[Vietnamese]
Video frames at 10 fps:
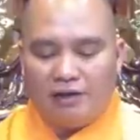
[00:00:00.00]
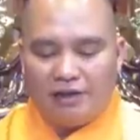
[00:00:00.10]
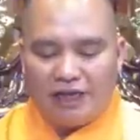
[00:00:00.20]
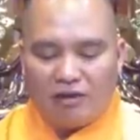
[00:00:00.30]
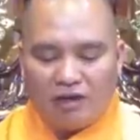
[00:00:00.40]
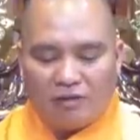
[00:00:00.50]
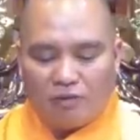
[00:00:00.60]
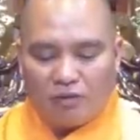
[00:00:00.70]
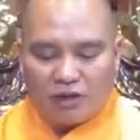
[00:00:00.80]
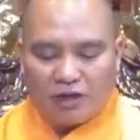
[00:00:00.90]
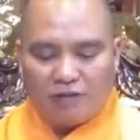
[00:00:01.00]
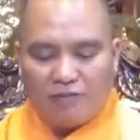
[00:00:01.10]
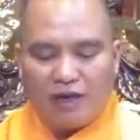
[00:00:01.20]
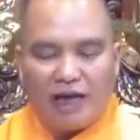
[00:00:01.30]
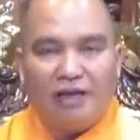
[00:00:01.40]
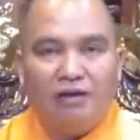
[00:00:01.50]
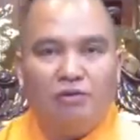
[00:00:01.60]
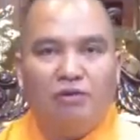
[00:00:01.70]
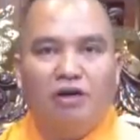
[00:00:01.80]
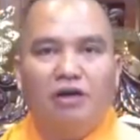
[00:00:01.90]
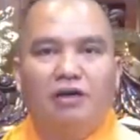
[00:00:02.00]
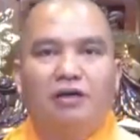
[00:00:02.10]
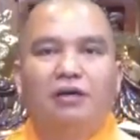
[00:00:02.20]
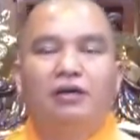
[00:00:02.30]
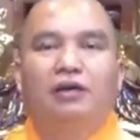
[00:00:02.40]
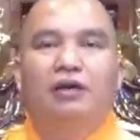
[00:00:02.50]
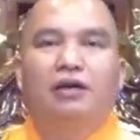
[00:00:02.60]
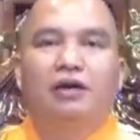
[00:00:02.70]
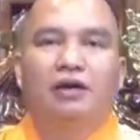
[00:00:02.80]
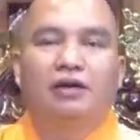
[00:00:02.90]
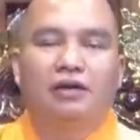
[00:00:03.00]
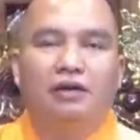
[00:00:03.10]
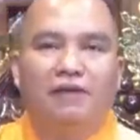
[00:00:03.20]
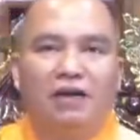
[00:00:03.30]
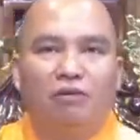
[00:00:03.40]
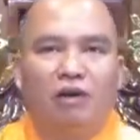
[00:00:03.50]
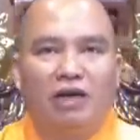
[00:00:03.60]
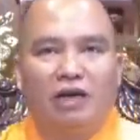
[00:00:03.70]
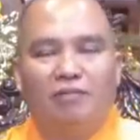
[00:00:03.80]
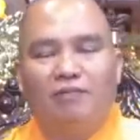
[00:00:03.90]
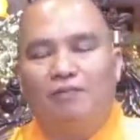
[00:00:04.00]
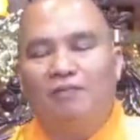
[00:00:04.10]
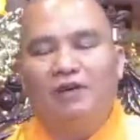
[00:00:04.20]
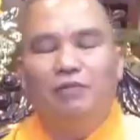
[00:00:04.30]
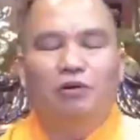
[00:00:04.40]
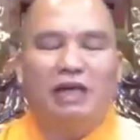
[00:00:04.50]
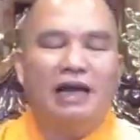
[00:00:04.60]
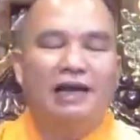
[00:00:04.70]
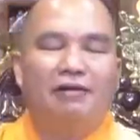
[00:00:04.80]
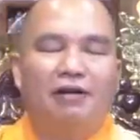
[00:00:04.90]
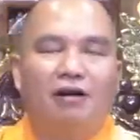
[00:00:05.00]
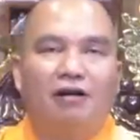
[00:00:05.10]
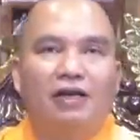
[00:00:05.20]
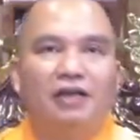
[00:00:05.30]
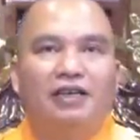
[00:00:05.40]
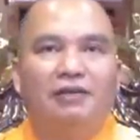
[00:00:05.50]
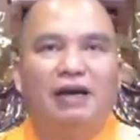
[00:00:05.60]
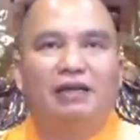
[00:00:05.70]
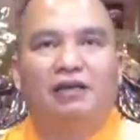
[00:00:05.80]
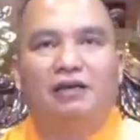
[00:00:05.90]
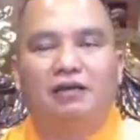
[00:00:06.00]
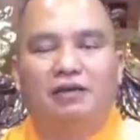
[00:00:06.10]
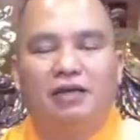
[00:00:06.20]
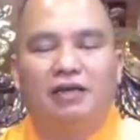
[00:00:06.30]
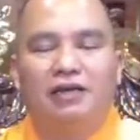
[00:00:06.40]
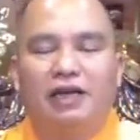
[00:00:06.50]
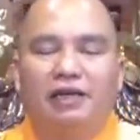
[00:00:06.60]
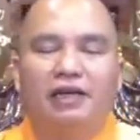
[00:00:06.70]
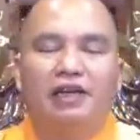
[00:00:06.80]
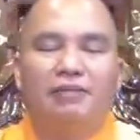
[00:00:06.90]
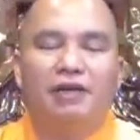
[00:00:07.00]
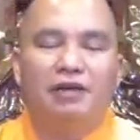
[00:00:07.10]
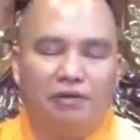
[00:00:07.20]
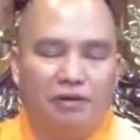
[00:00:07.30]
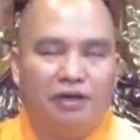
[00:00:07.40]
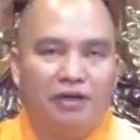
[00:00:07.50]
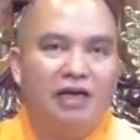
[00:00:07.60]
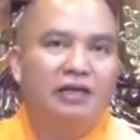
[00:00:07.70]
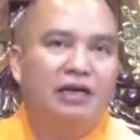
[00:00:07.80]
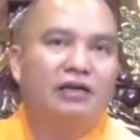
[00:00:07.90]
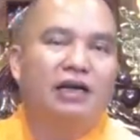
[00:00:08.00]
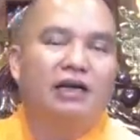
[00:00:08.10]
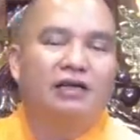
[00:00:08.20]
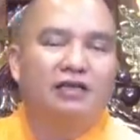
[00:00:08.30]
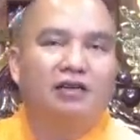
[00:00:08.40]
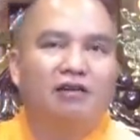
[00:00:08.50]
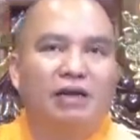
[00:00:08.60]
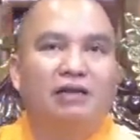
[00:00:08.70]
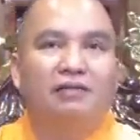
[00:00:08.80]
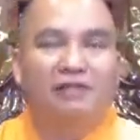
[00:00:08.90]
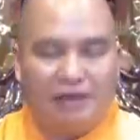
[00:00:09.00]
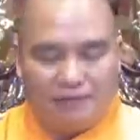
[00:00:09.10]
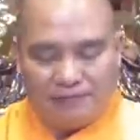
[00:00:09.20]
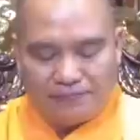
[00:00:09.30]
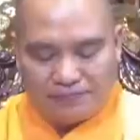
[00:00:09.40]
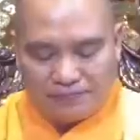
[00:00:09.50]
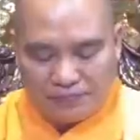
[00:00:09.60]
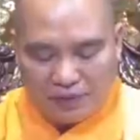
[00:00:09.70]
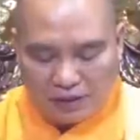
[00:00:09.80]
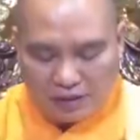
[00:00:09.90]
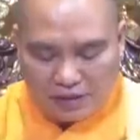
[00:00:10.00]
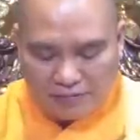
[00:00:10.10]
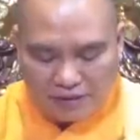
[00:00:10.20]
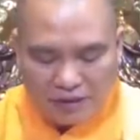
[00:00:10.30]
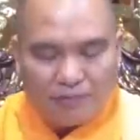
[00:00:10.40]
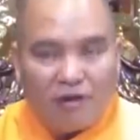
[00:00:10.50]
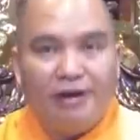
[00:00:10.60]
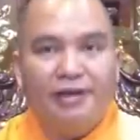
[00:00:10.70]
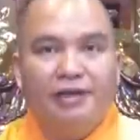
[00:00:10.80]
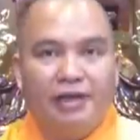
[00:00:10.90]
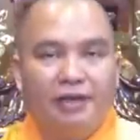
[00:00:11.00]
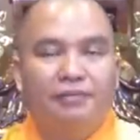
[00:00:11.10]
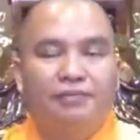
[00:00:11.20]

treo được một ờ, bức ảnh của ờ, Đức Phật hoặc là vị Bồ Tát nào đó lên trên ban thờ thần linh gia tiên nhà mình rồi. Đây chắc chắn là chưa có ban thờ Phật. Thì Phật tử mới hỏi như thế.